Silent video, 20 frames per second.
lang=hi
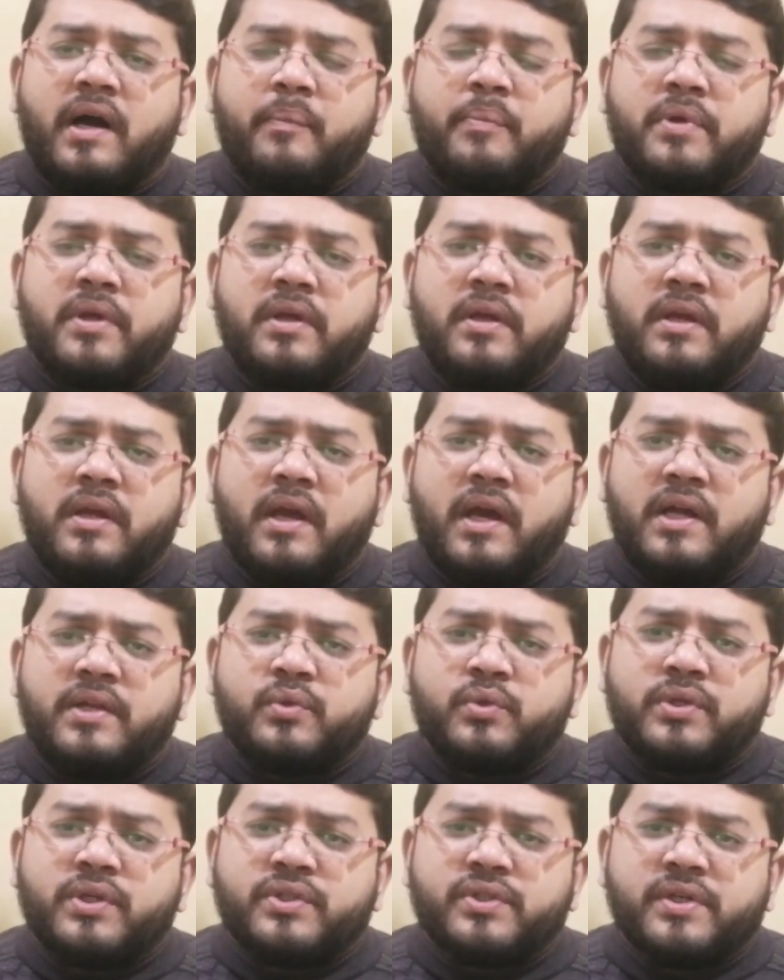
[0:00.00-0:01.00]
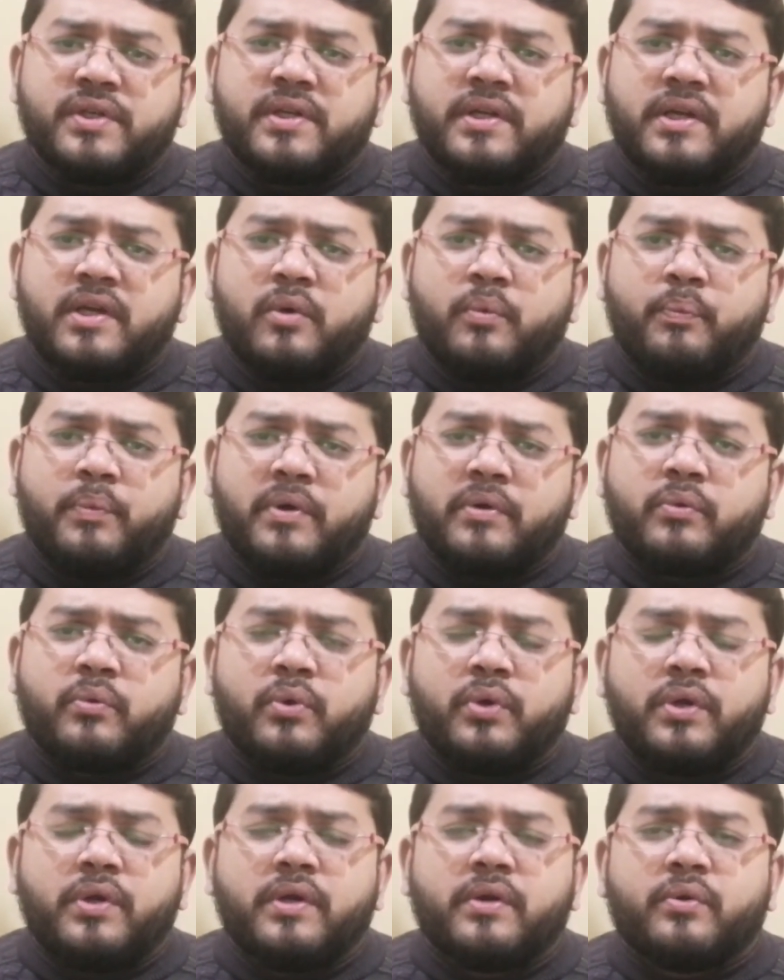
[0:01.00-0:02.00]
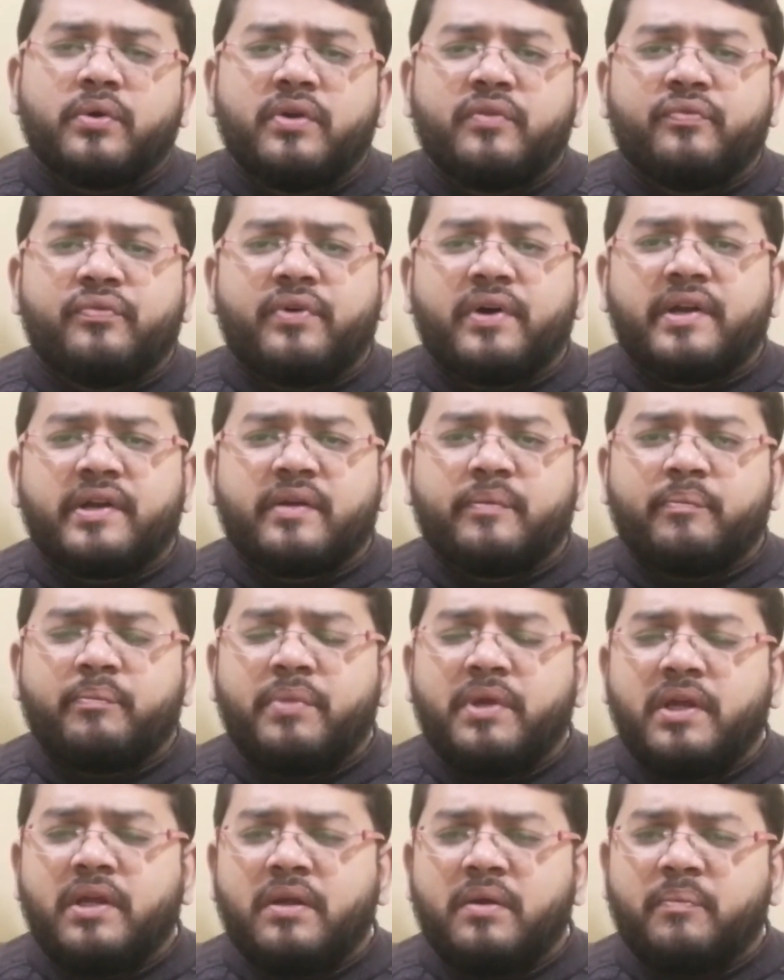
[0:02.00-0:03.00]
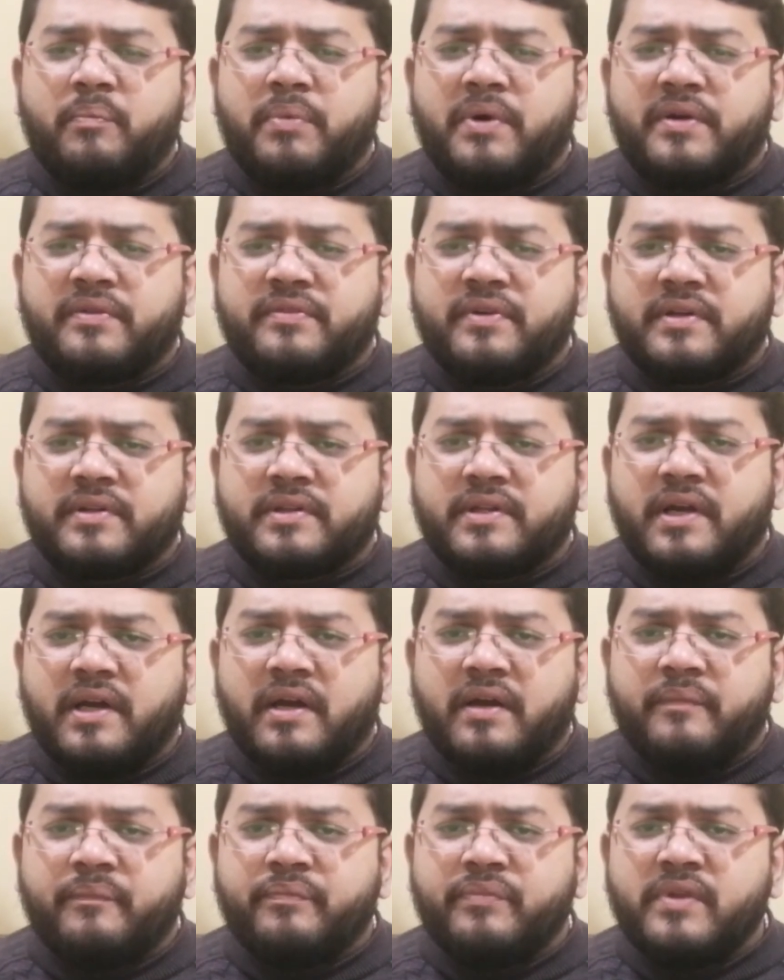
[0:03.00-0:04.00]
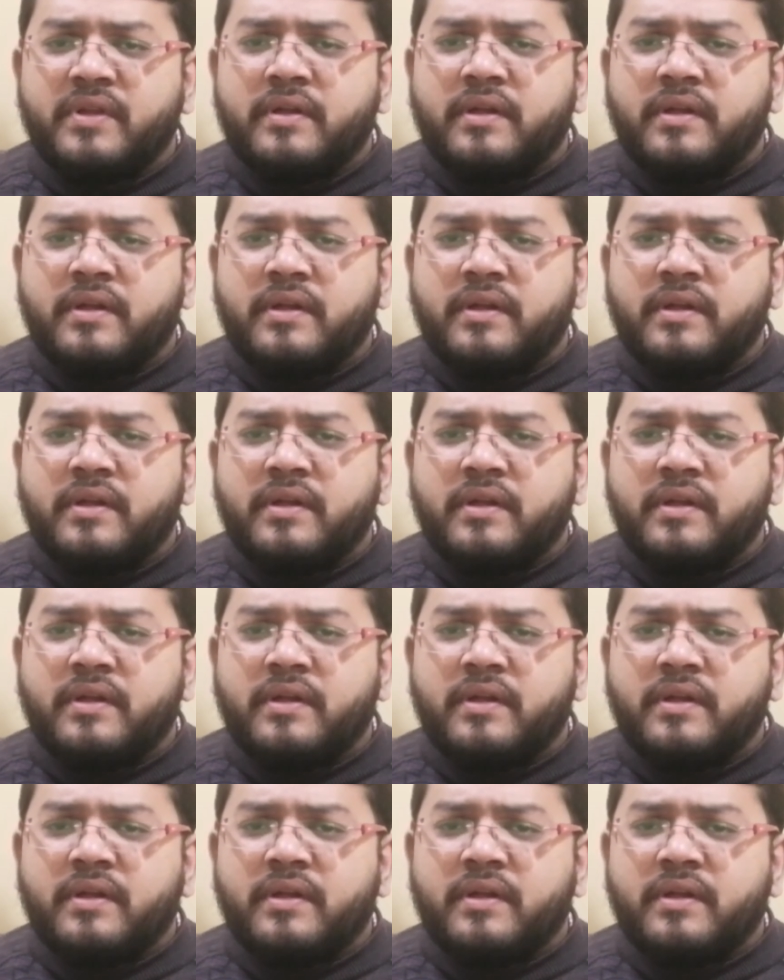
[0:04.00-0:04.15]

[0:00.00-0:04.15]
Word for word: आपकी एजुकेशन के ऊपर कोई ना कोई फ़र्क भी पड़ सकता है